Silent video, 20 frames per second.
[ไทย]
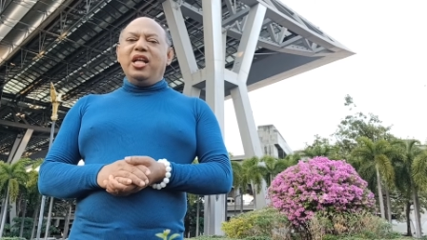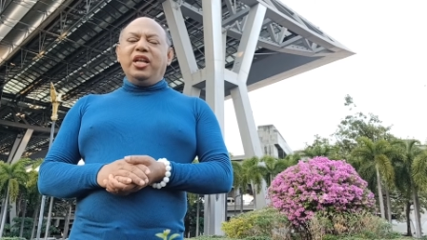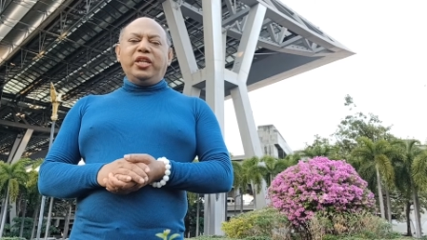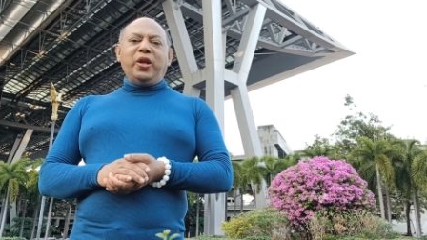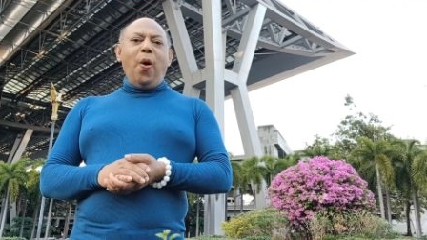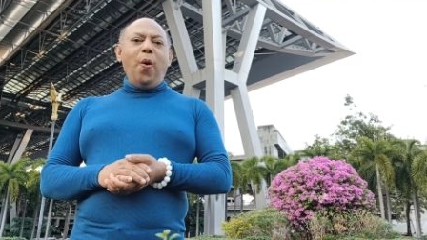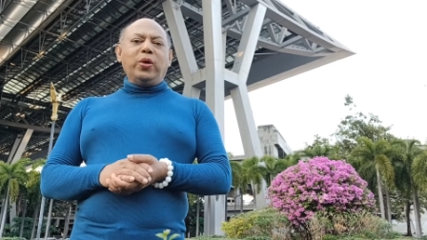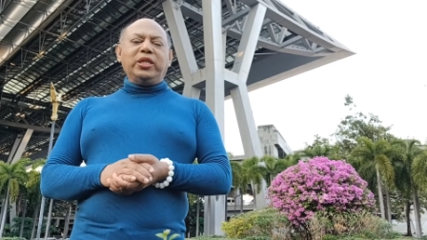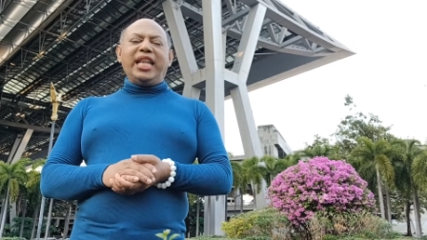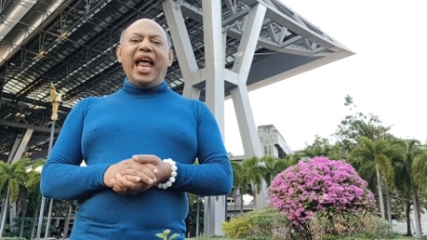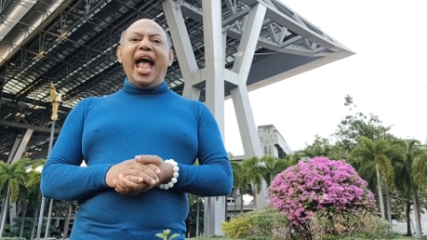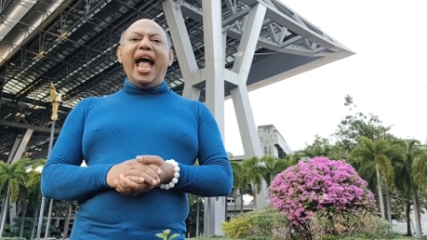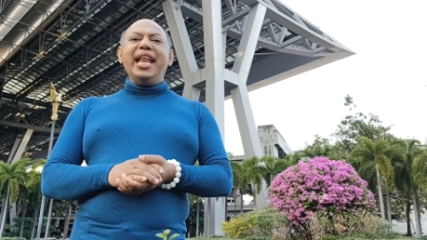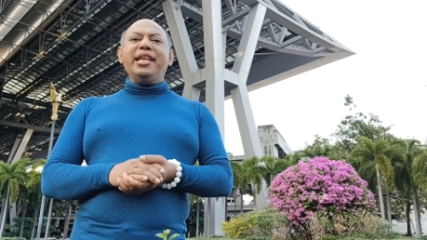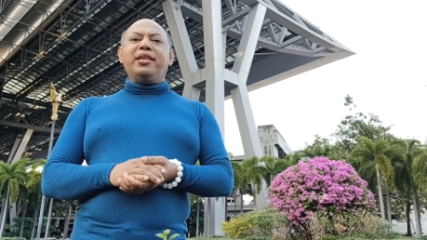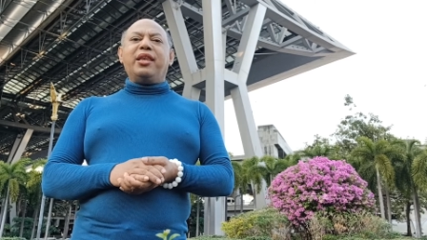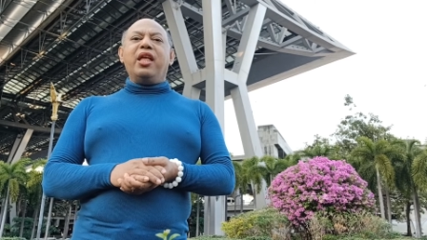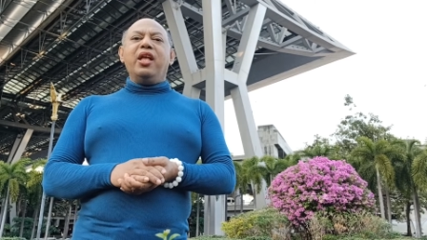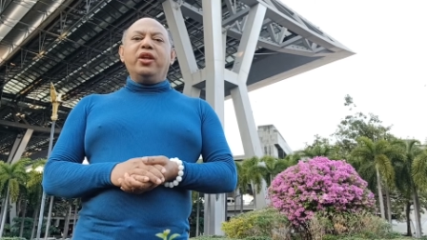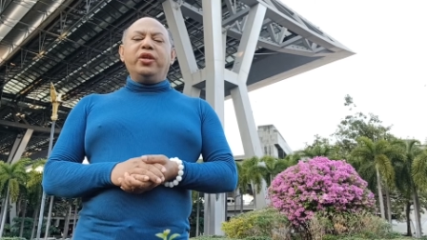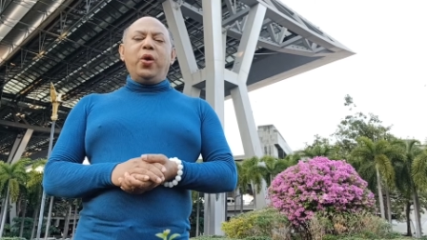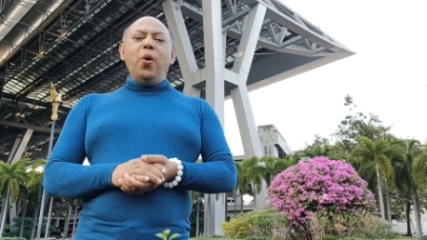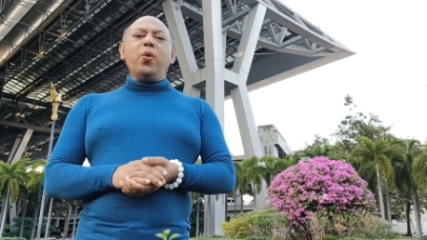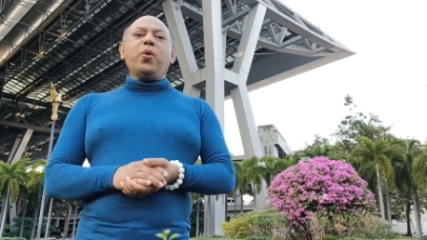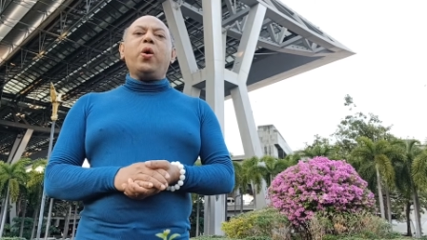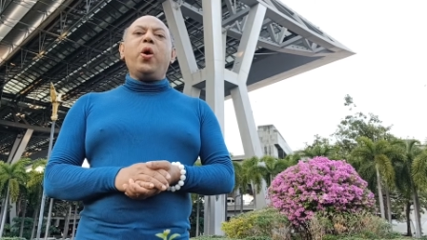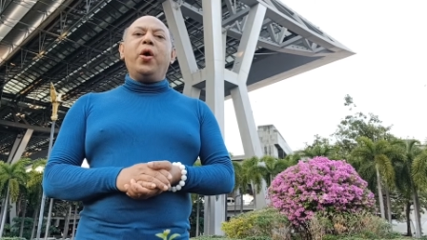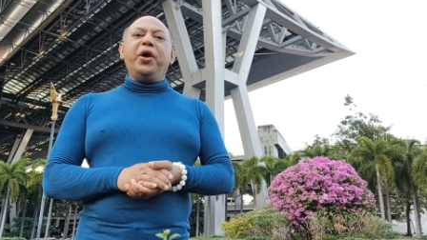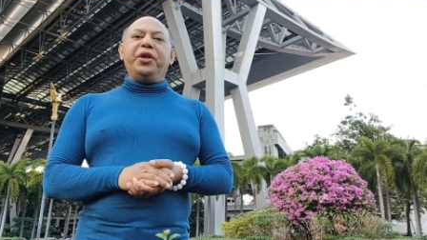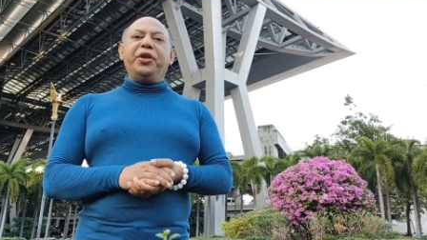ทุกท่าน ทุก
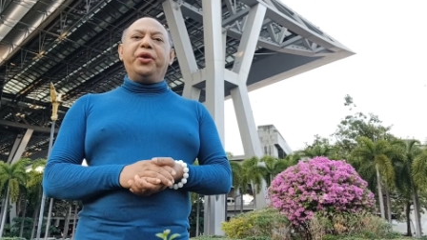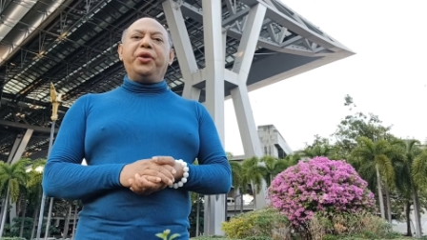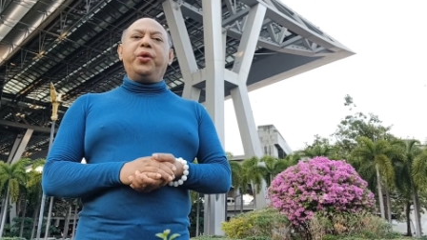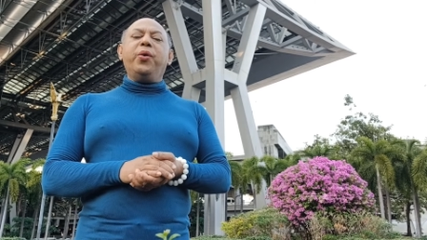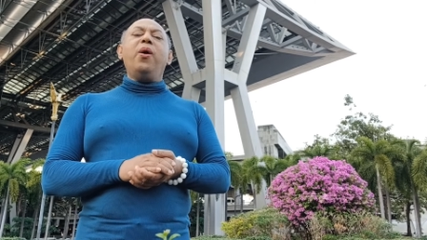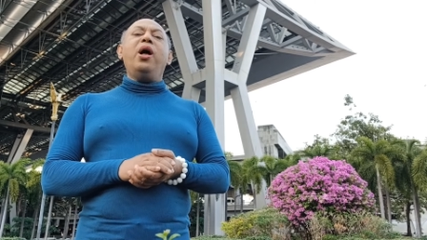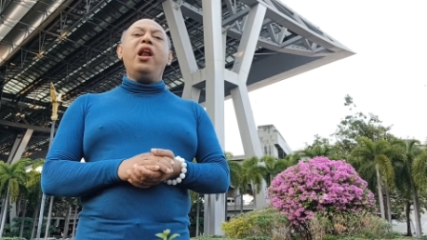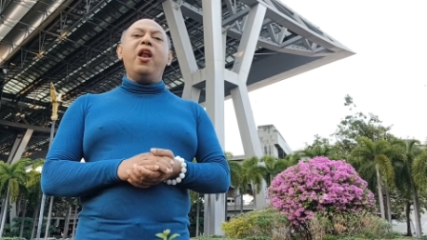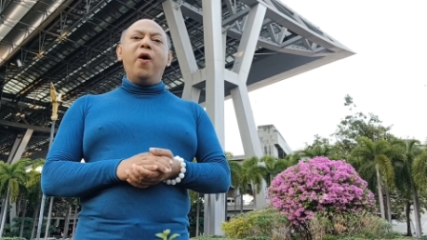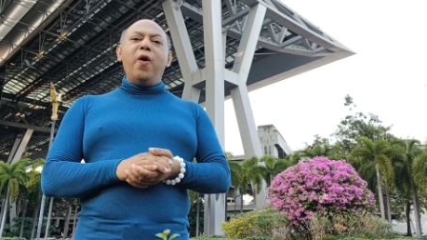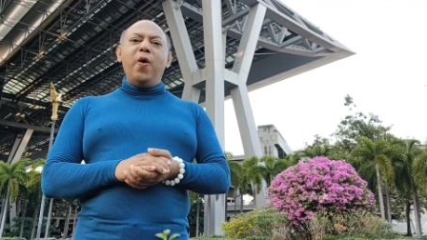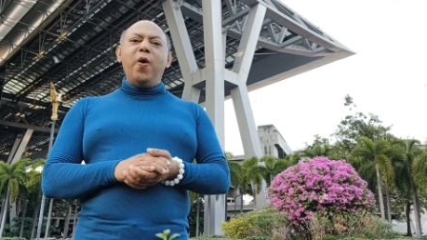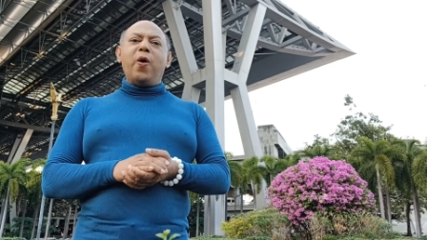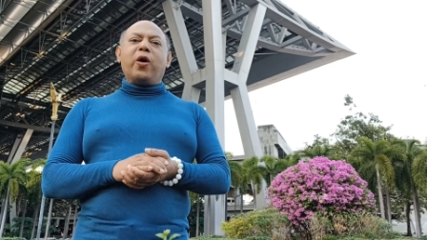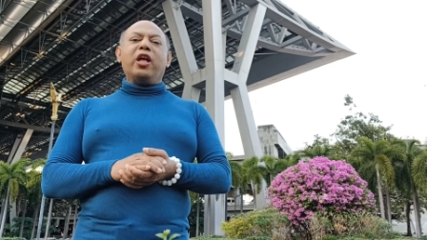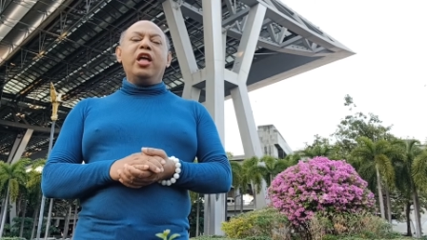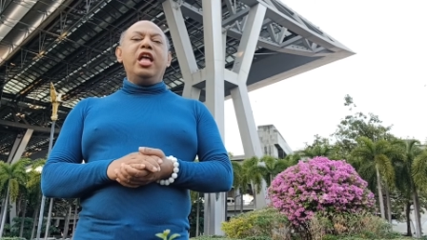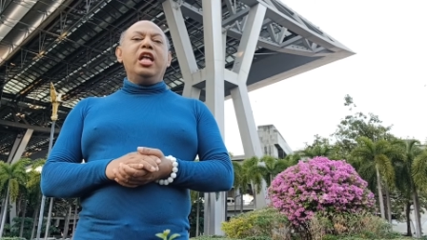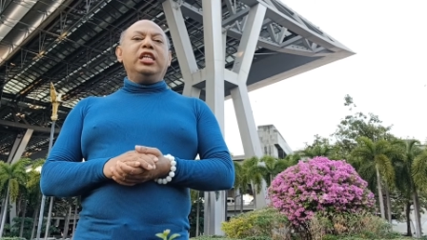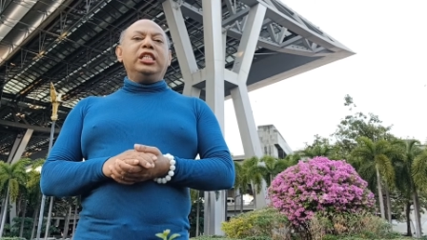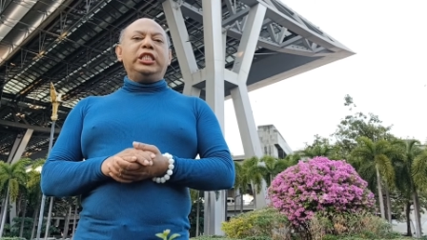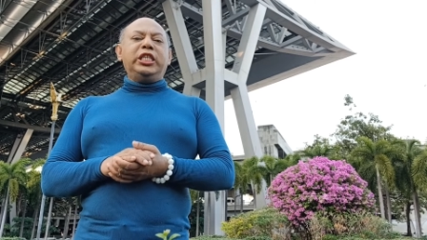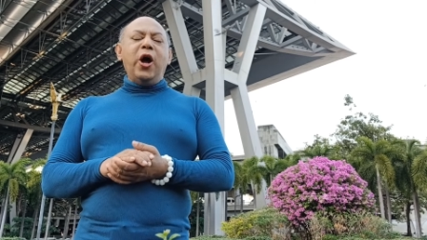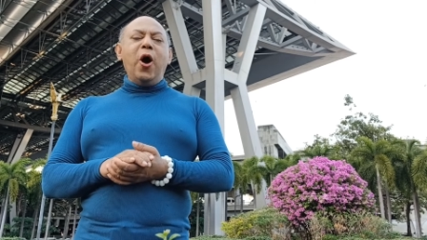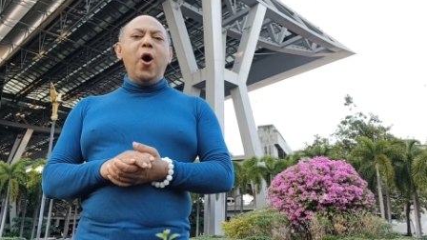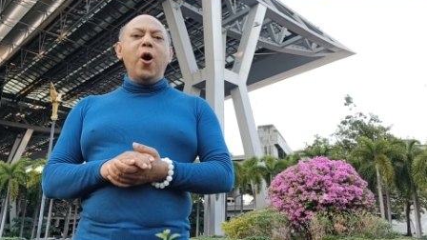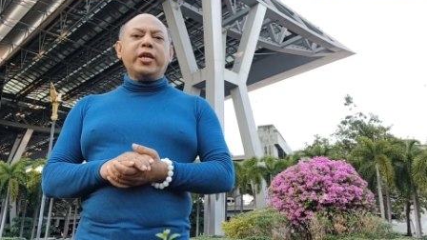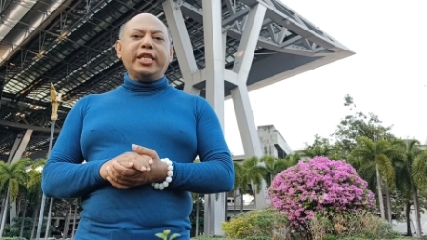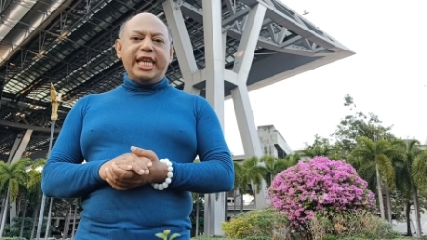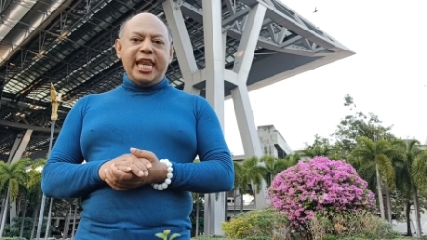คนทั่วโลก โช
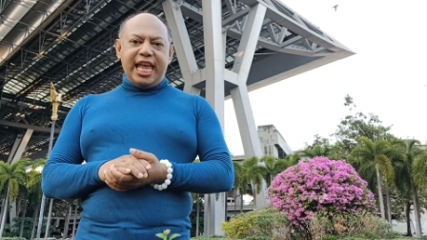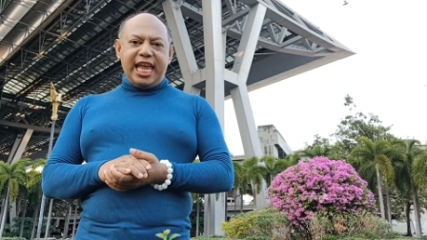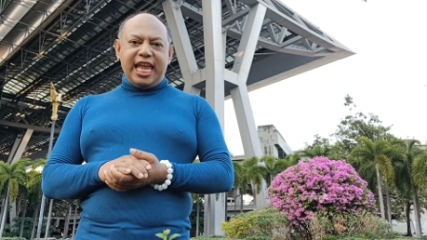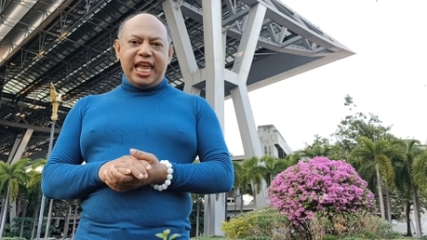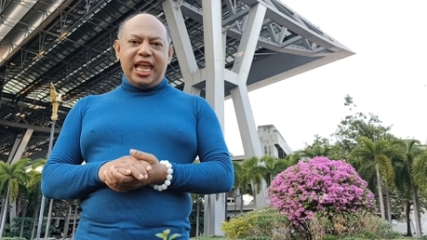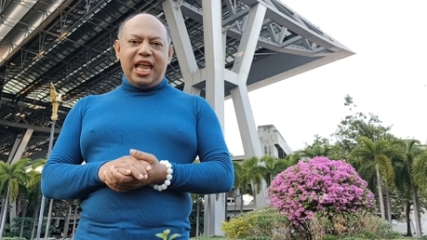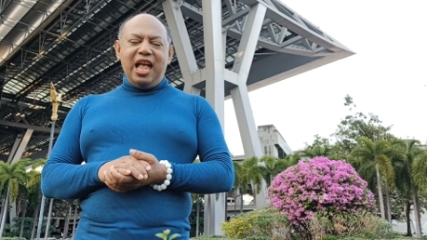คดี